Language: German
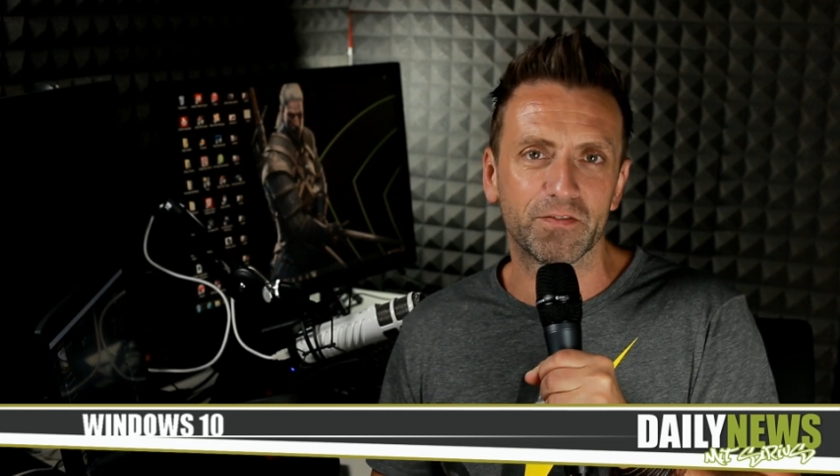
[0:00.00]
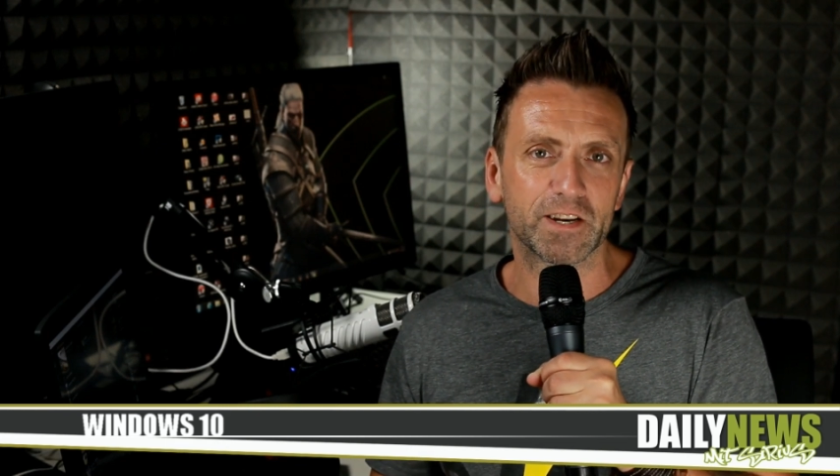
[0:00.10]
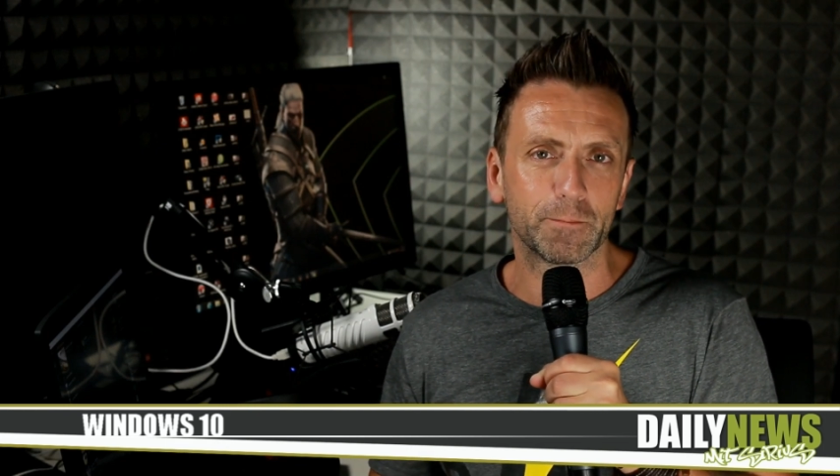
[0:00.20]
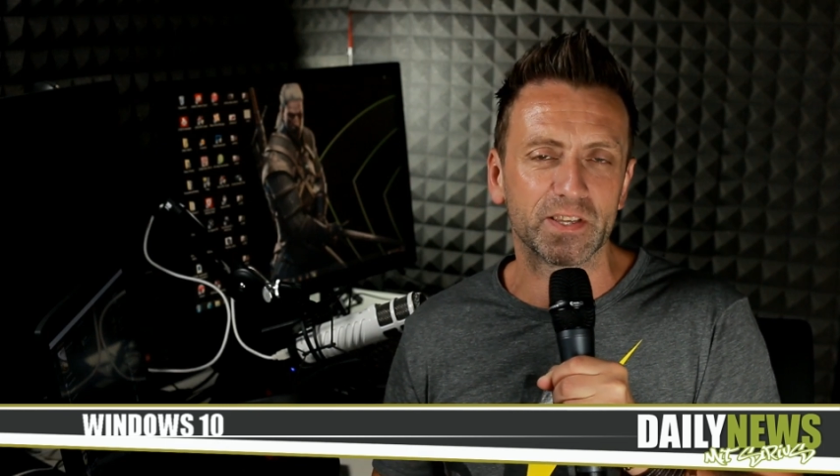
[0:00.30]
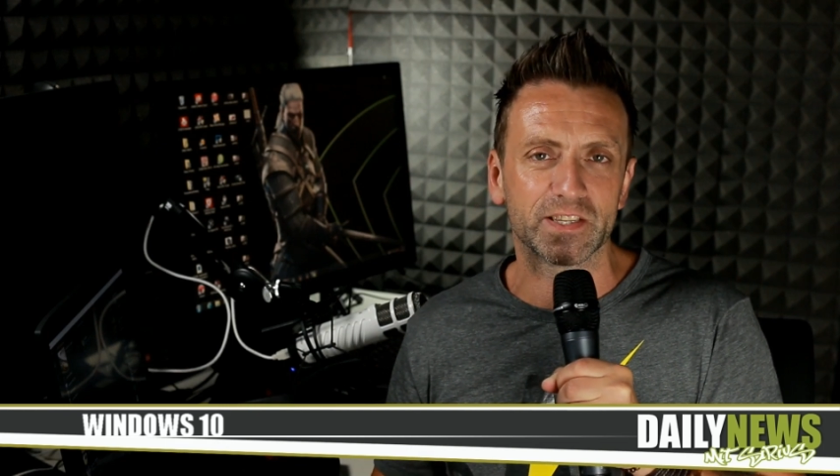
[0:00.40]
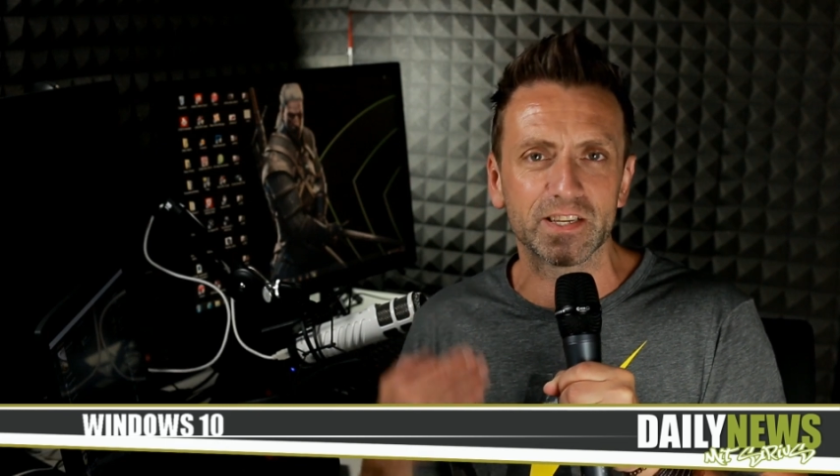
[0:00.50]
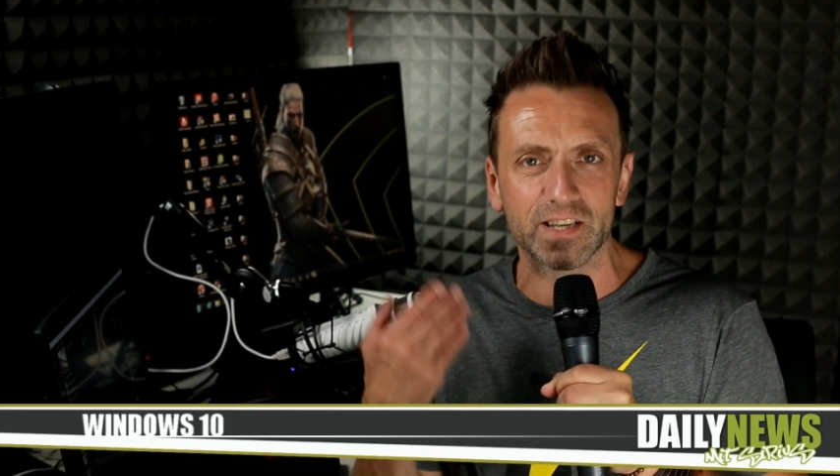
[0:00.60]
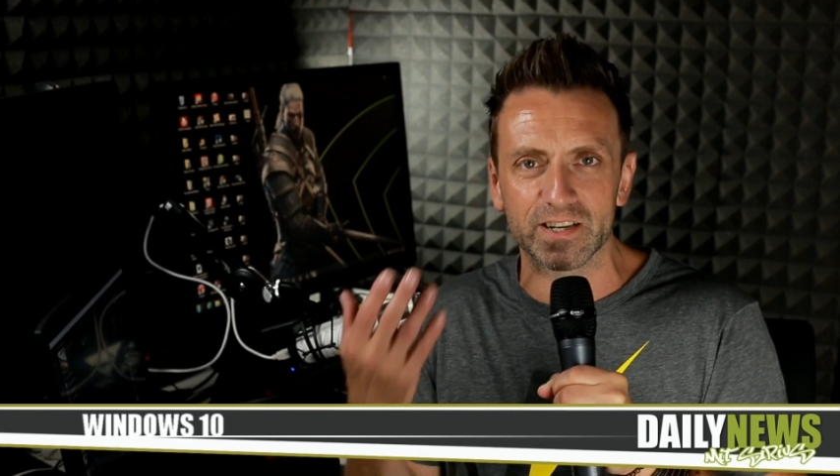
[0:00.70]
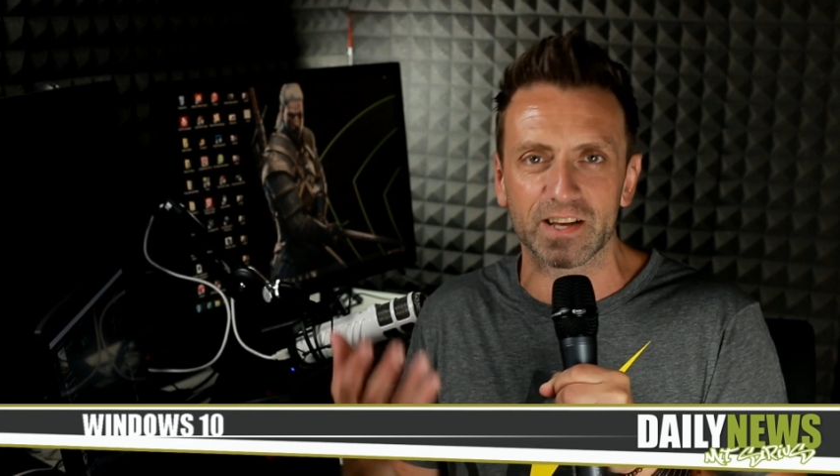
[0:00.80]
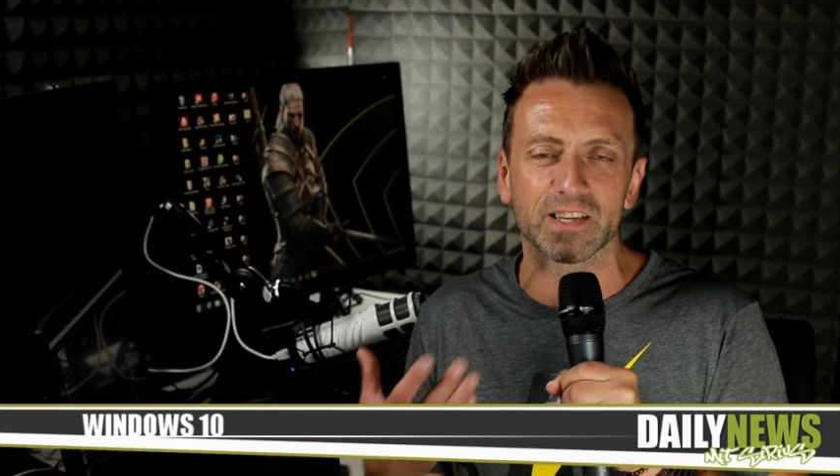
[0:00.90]
weil die PCs
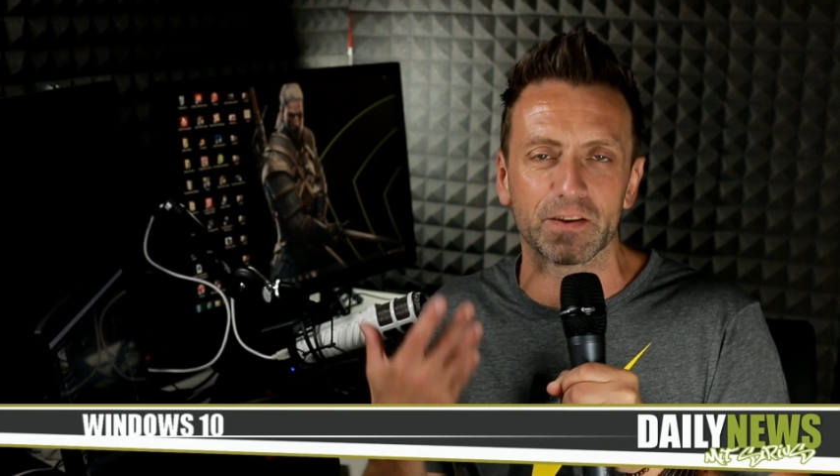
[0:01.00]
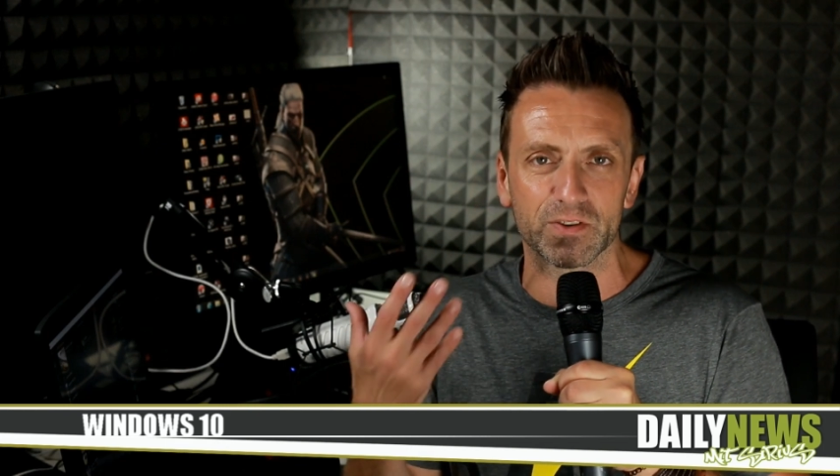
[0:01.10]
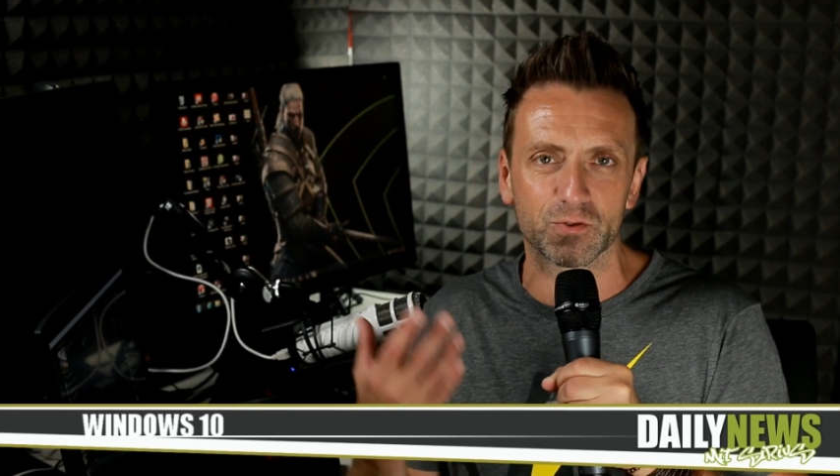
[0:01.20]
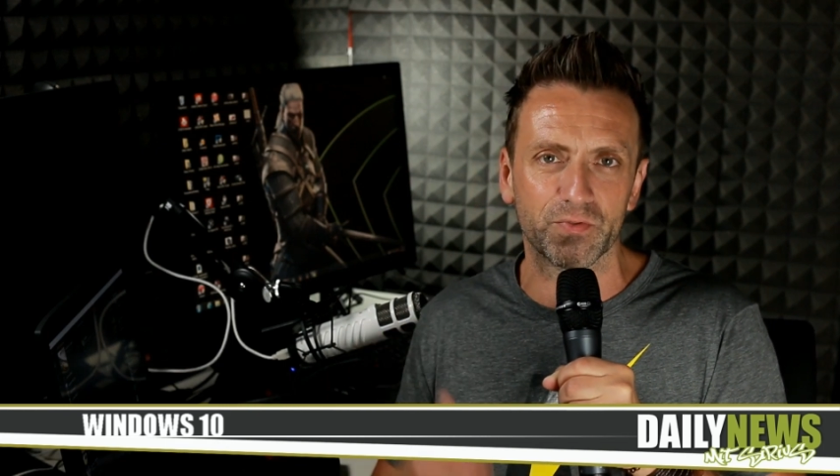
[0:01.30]
halt ganz einfach so